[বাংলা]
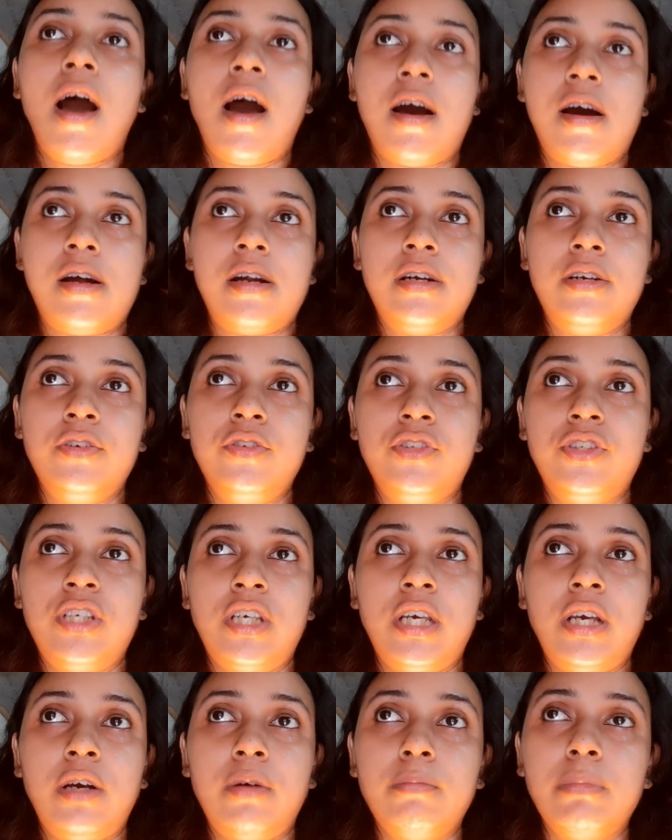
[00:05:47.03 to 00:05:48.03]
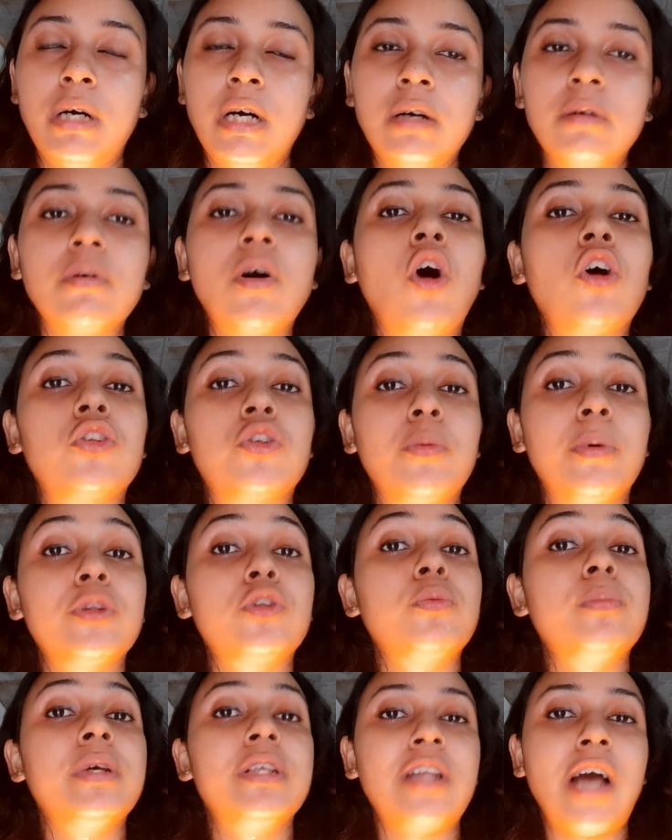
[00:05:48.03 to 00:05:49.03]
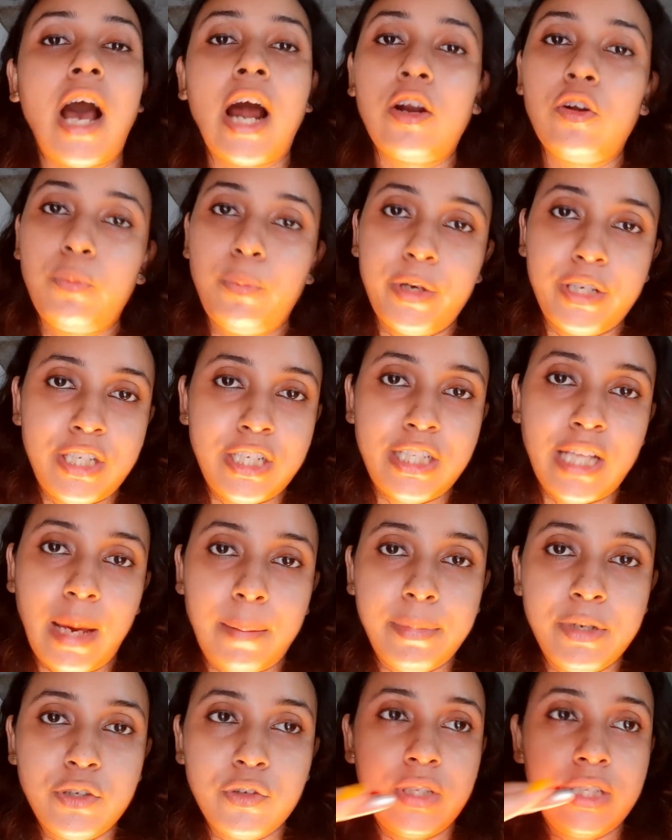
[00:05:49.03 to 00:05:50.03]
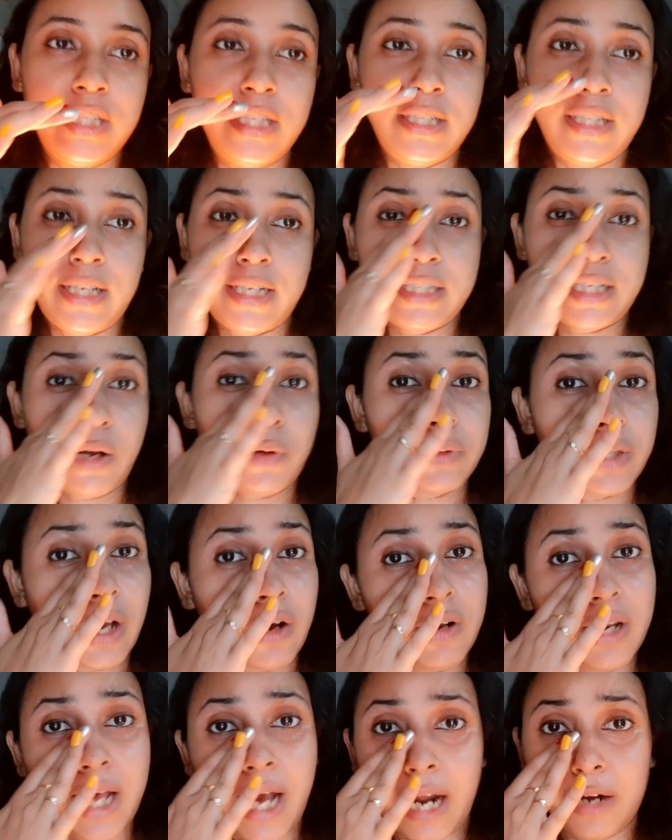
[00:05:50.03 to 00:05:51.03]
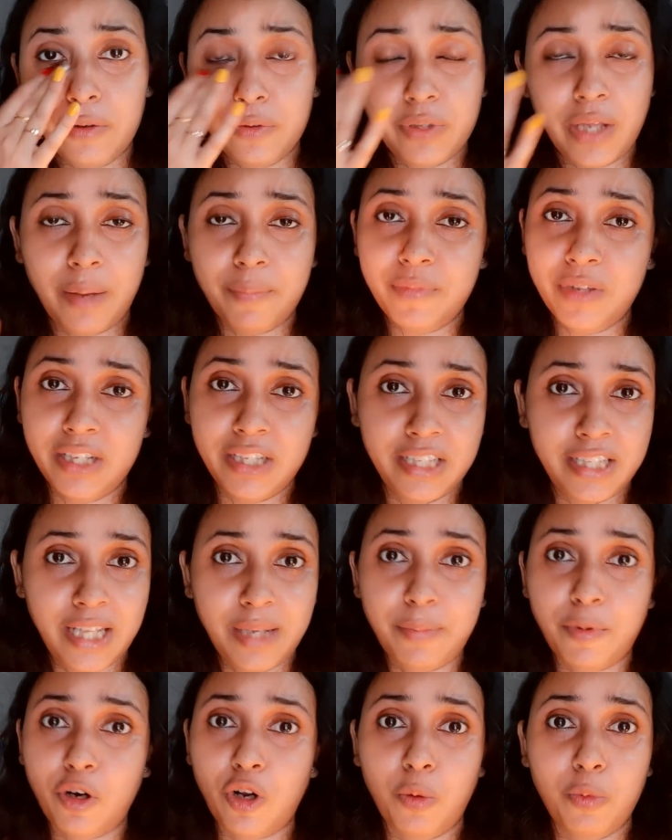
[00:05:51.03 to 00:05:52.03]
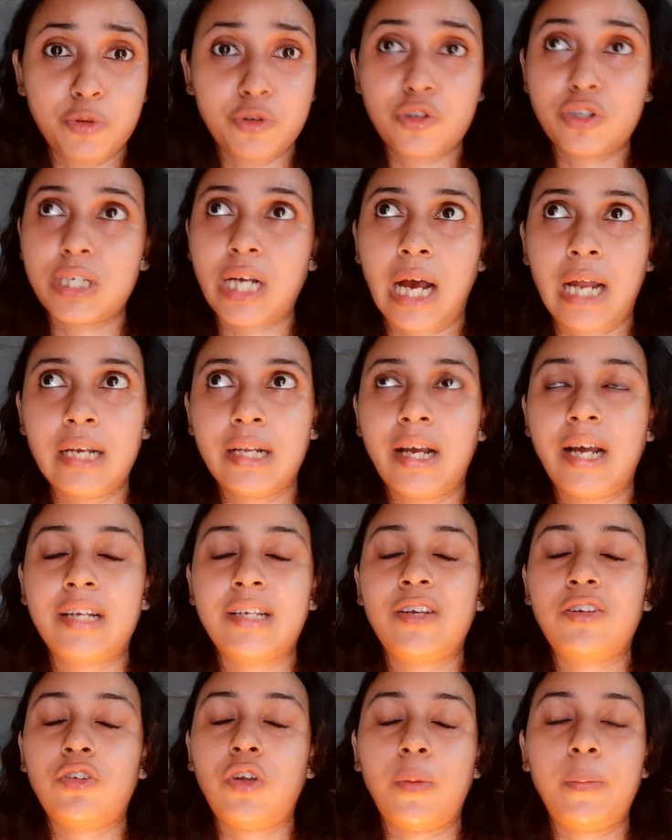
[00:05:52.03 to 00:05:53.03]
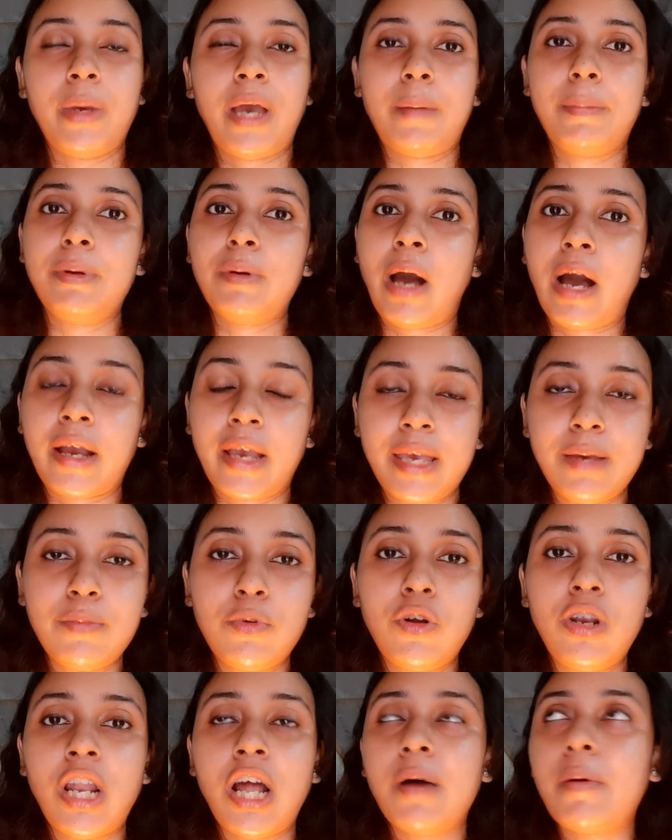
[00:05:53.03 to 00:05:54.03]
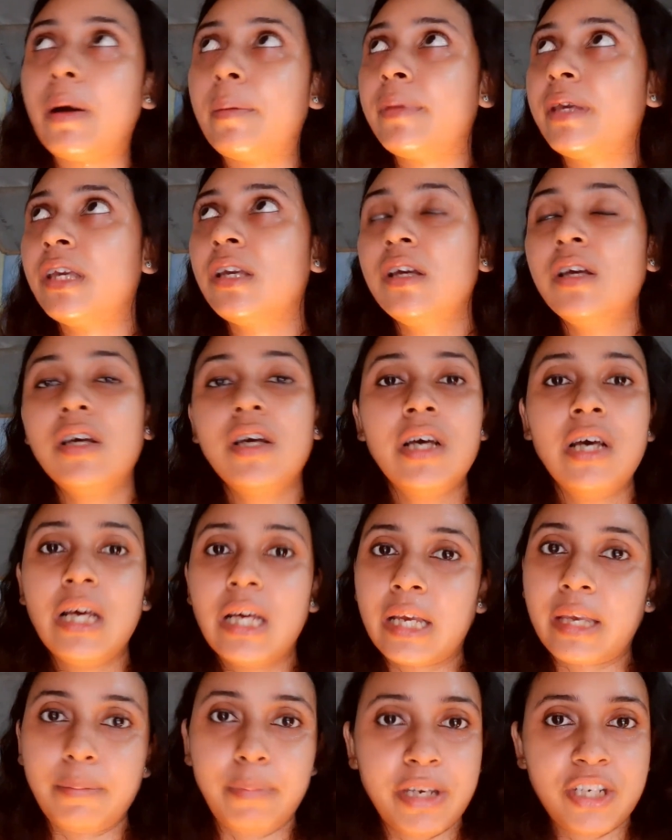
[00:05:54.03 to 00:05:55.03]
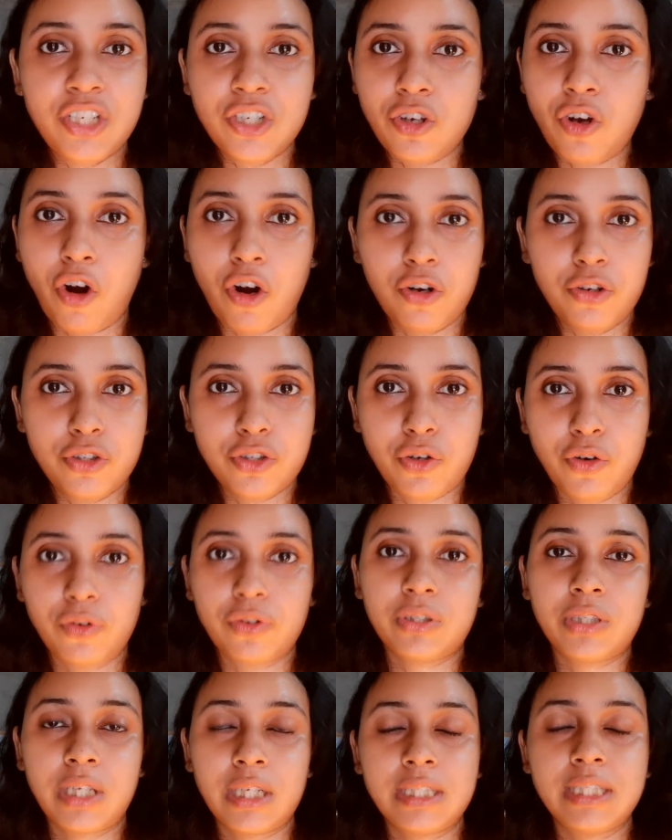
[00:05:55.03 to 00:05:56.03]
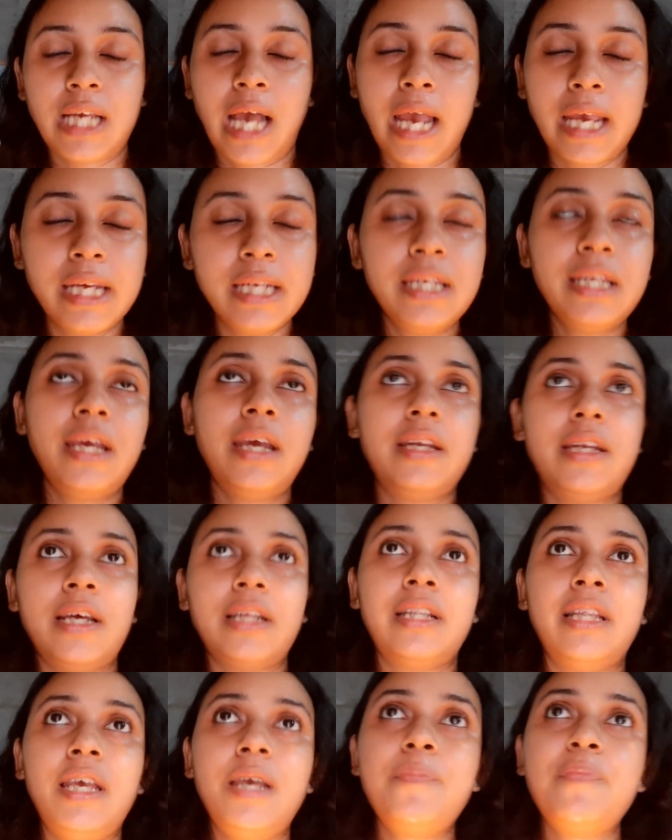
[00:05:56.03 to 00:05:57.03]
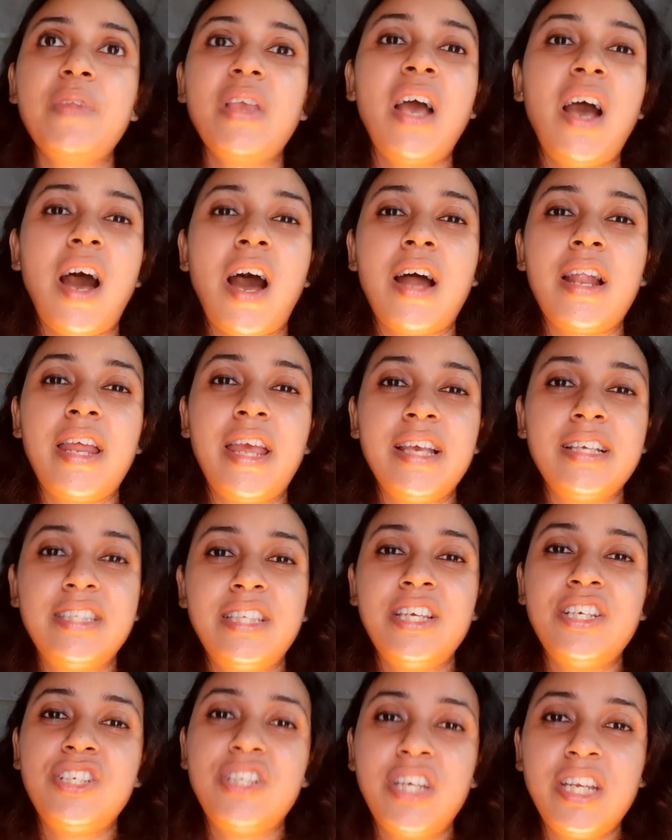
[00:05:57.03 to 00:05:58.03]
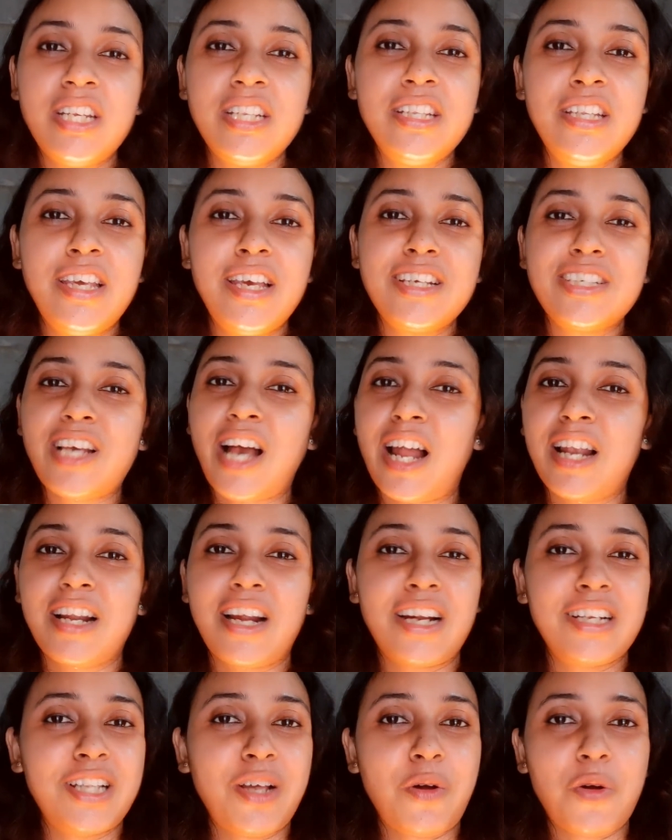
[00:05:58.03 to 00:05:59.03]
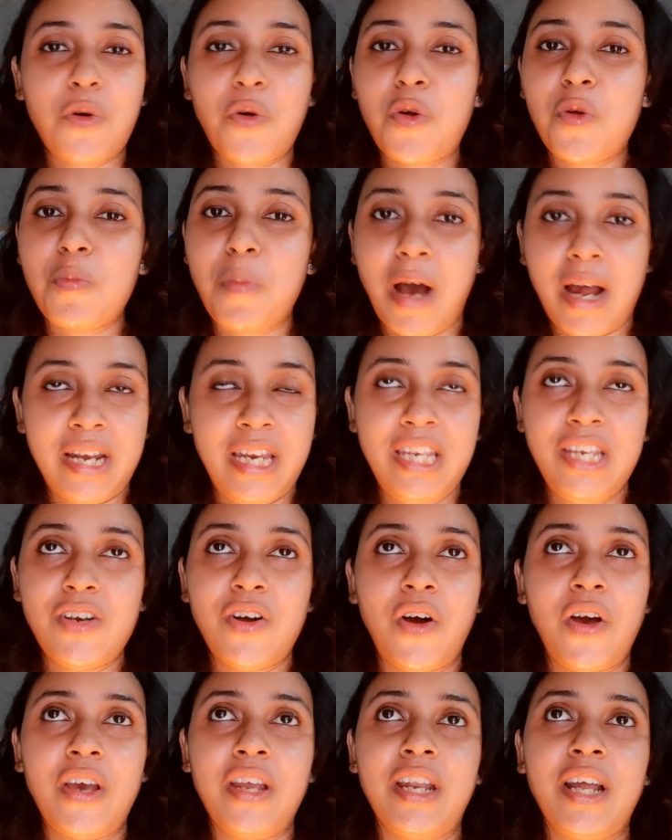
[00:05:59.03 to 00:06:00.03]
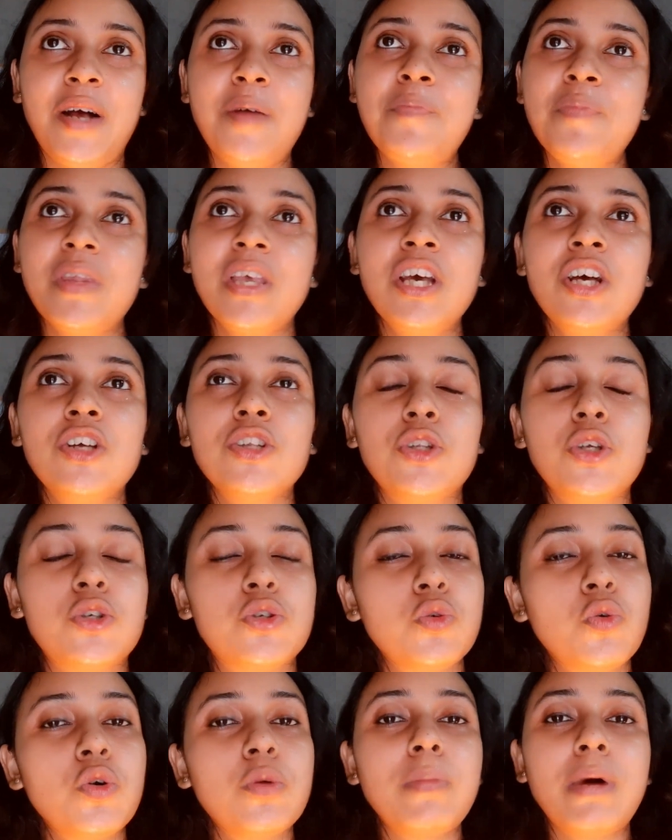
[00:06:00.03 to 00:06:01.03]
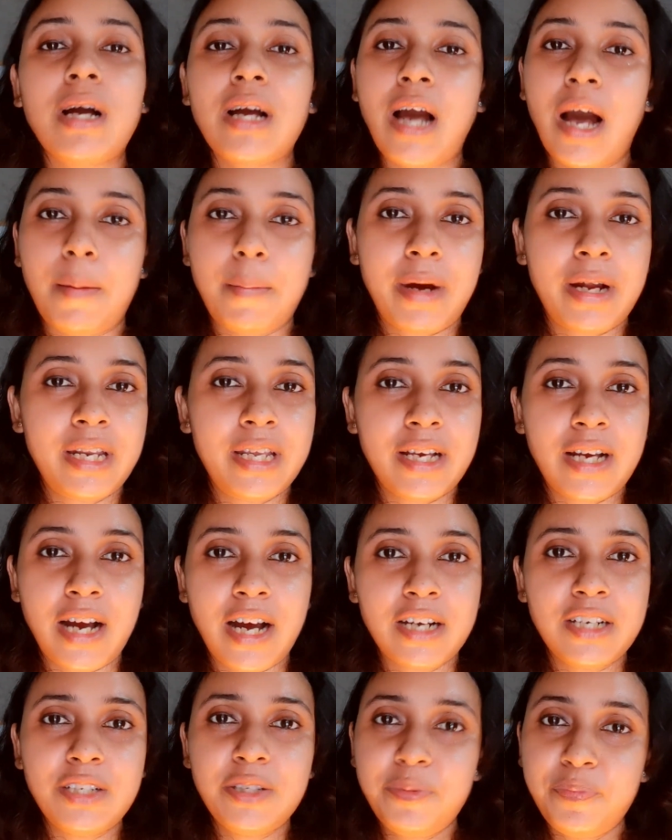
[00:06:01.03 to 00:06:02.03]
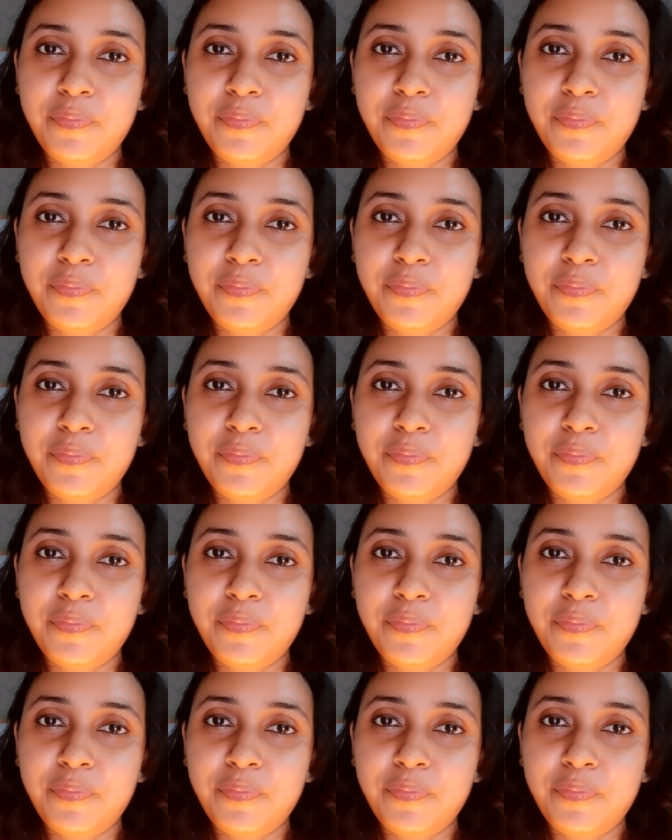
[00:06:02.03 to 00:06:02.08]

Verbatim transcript: আর হচ্ছে অথবা তুমি তা আরও বেশি দামে যদি দিতে চাও তাহলে আরও দাম দিয়ে দিতেই পারো অবশ্য শাল কাঠ তবে আমি আগেই বললাম আমি বেশি খরচ করতে চাইনি এটাতে আর এসি শীত দিয়ে শাল কাঠ দেওয়ার কোনো মানেই হয় না তো টুন বা গামারি কাঠ